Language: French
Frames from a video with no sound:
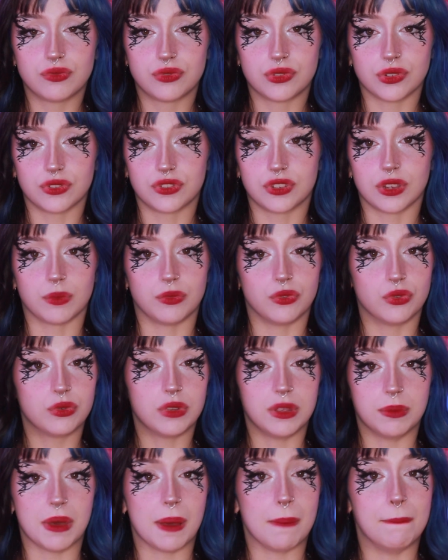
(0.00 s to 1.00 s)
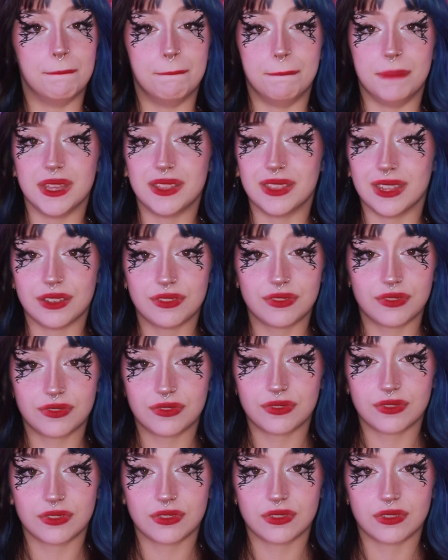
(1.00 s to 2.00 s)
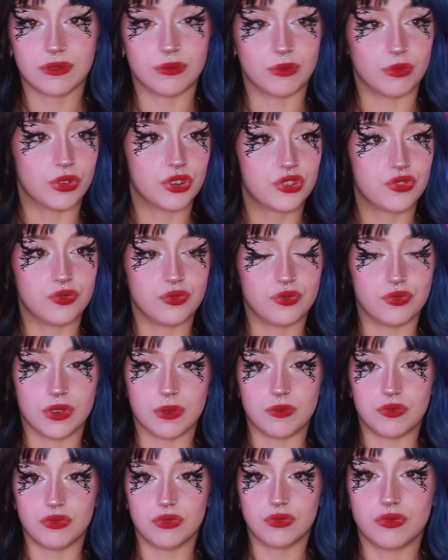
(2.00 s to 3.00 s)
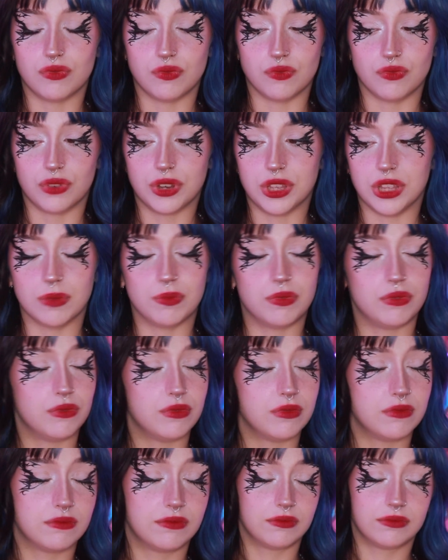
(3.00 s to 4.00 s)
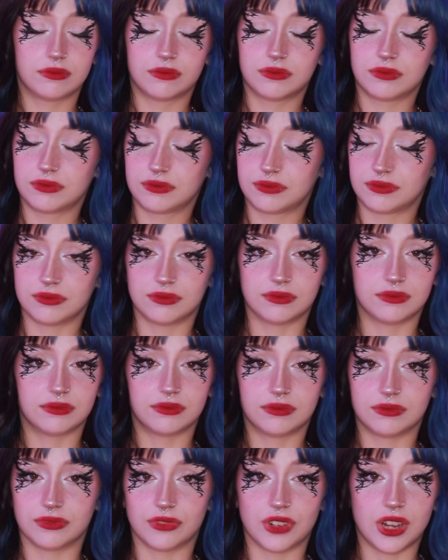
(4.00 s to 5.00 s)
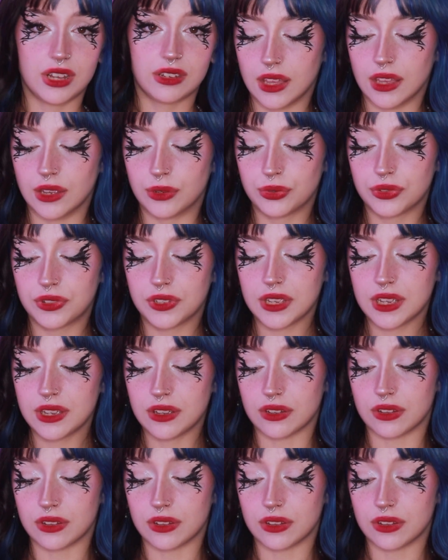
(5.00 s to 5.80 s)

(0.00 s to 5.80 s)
vous sentir mieux et eh bah bénef. Moi je vous vois plus, vous me voyez plus. Voilà. Écoutez,